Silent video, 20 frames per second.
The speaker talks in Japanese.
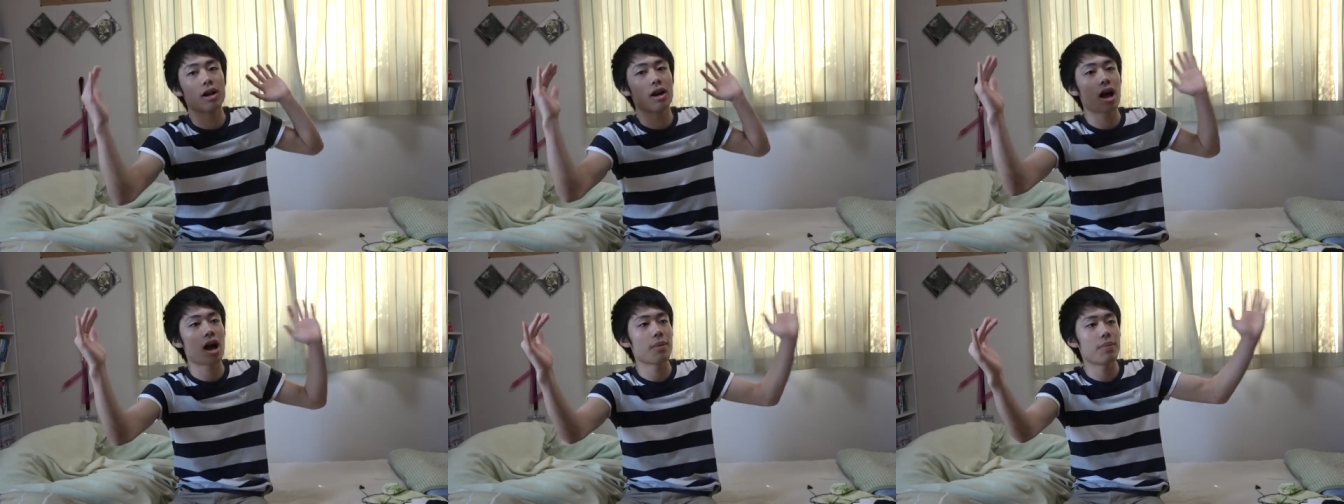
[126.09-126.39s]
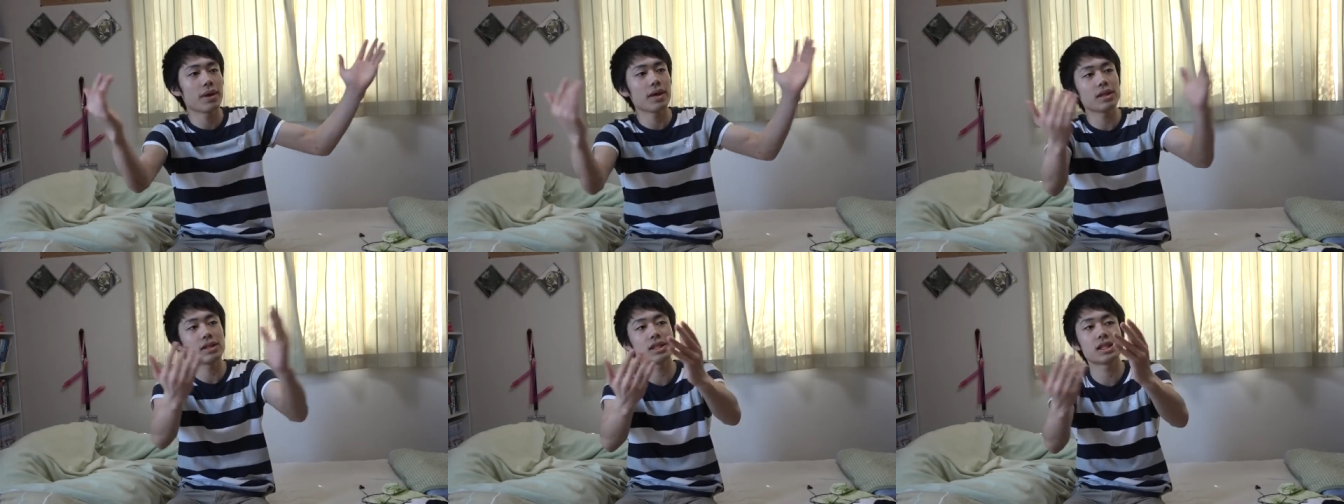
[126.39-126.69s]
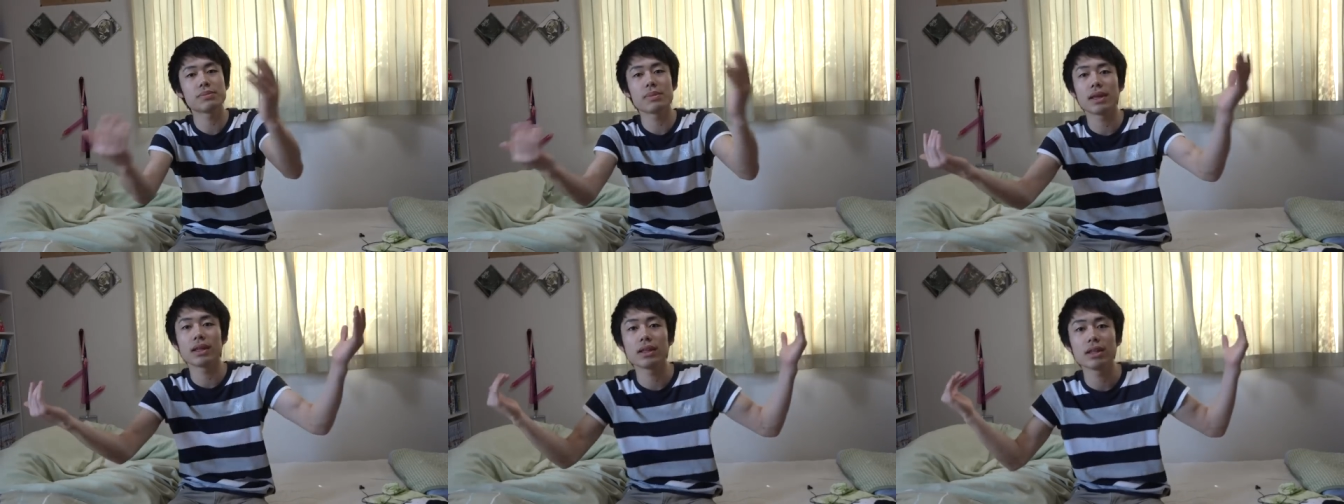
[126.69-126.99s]
壁
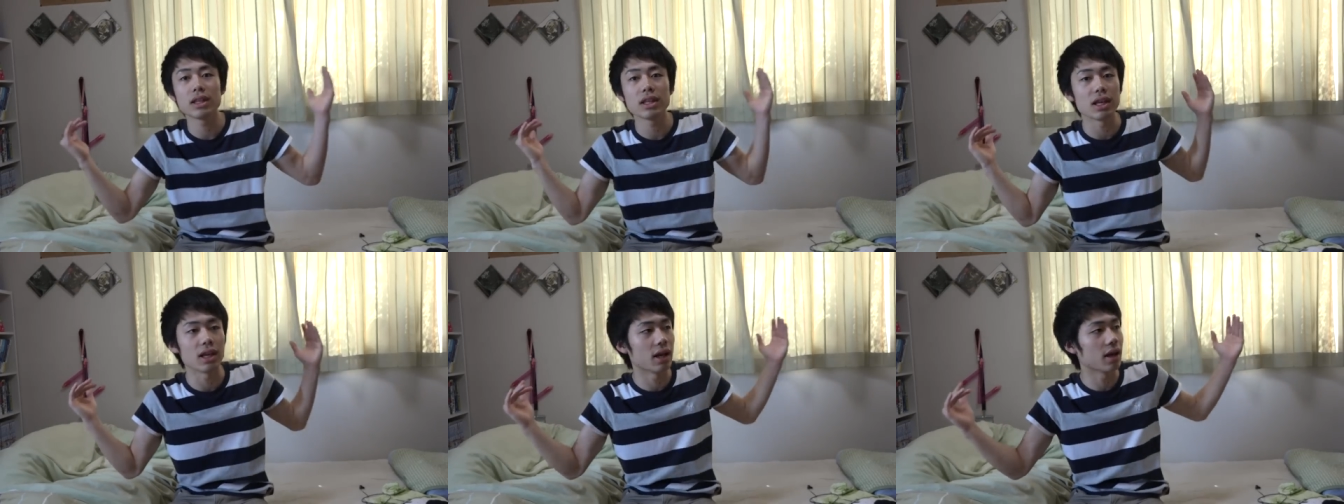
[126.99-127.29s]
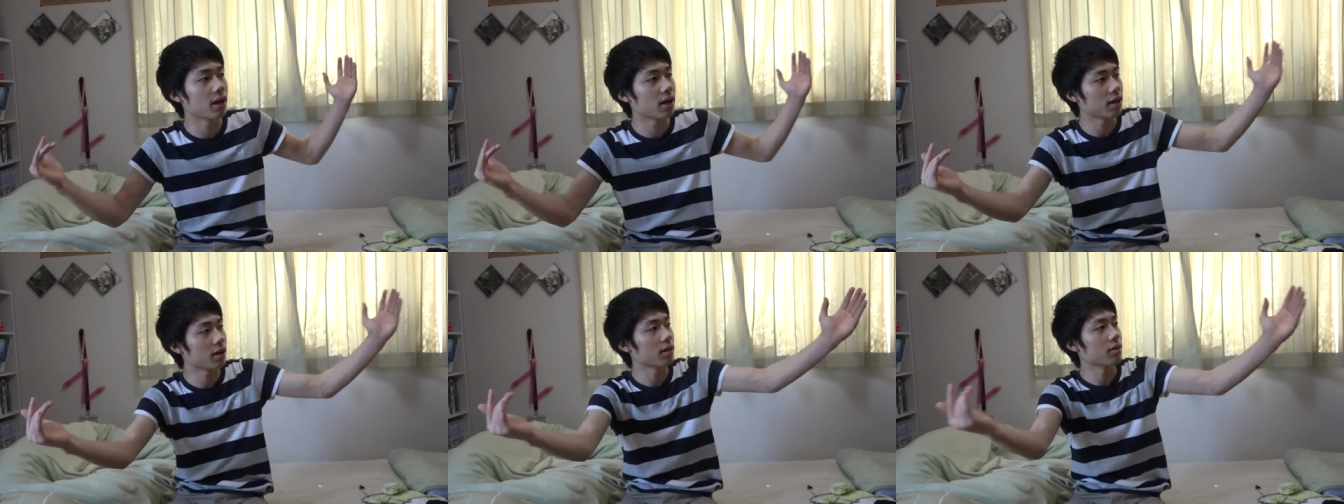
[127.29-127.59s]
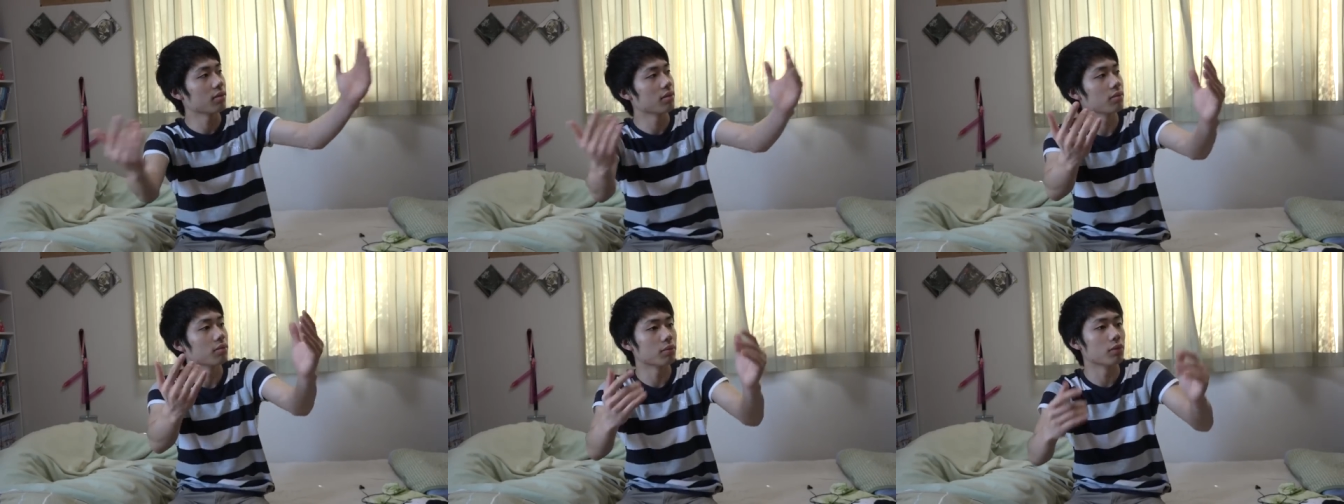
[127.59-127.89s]
一面に
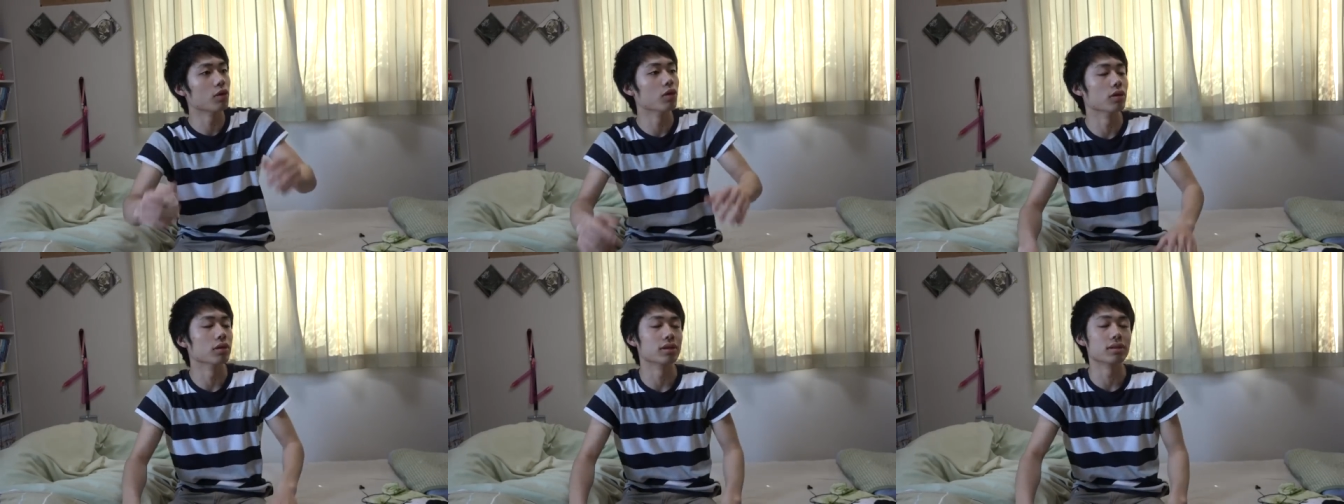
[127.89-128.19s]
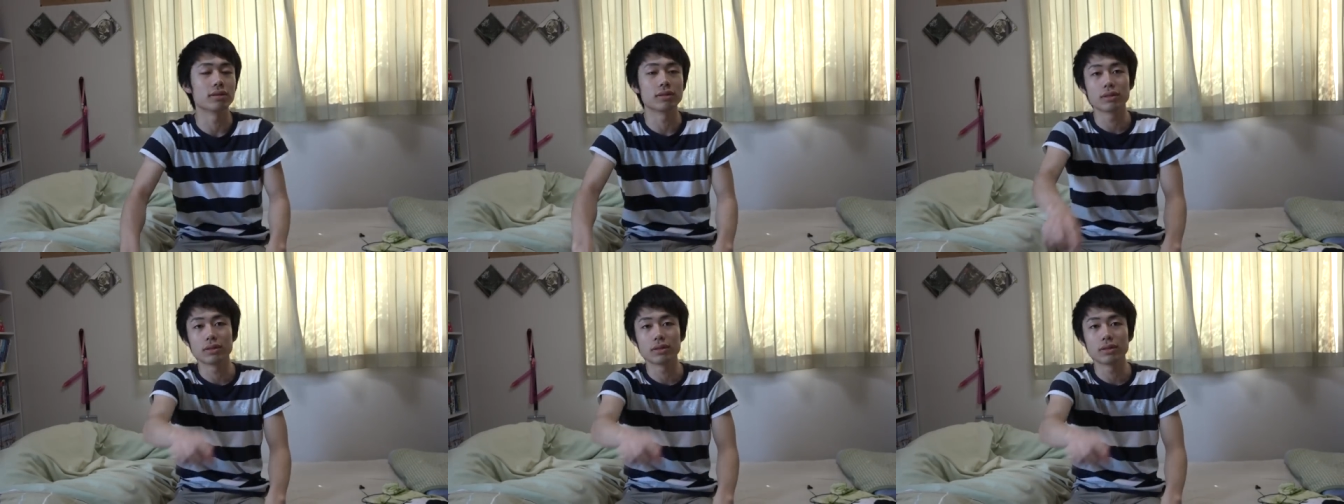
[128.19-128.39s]
もう